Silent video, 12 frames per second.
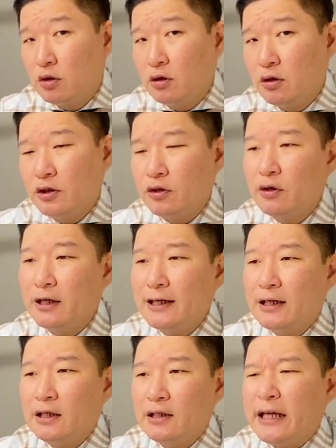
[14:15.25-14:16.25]
그래서
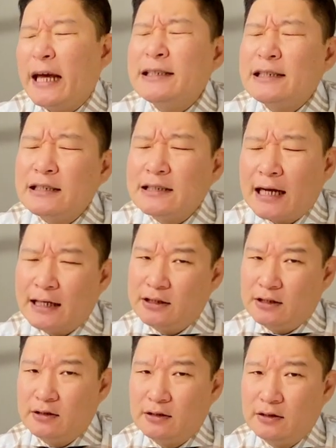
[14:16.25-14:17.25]

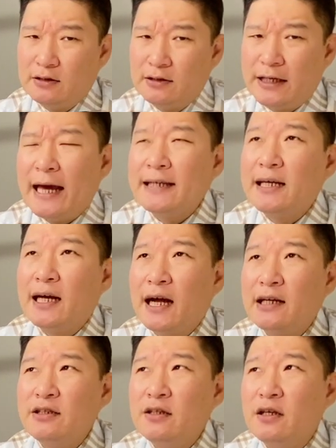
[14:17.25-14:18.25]
예측하는
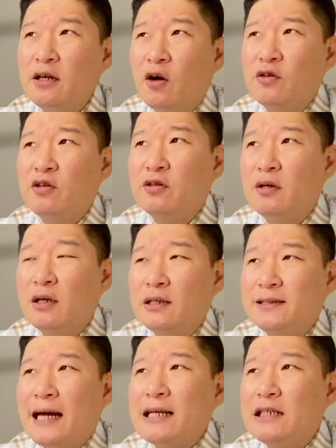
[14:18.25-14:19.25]
예상하는 어떤
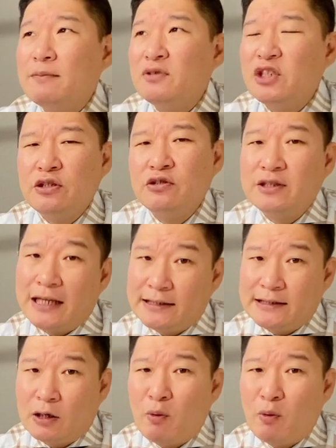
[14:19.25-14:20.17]
잔금 치르는 날짜,